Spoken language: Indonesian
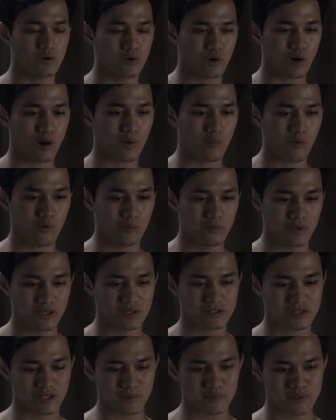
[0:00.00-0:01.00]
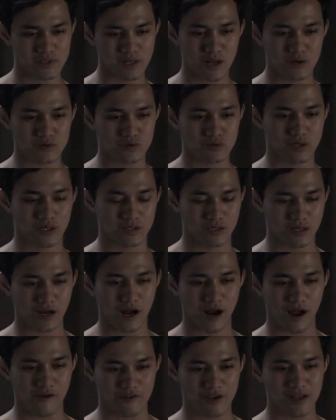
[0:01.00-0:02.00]
cowok-cowok yang mengaku sebagai
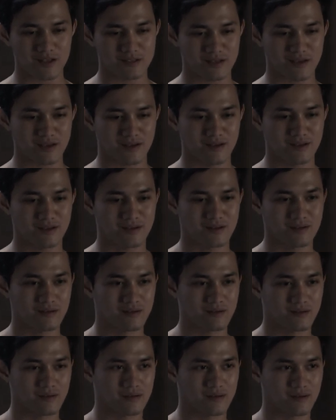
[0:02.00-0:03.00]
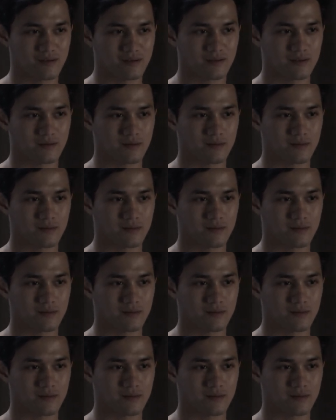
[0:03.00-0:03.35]
fansnya yang sering mengganggu dia.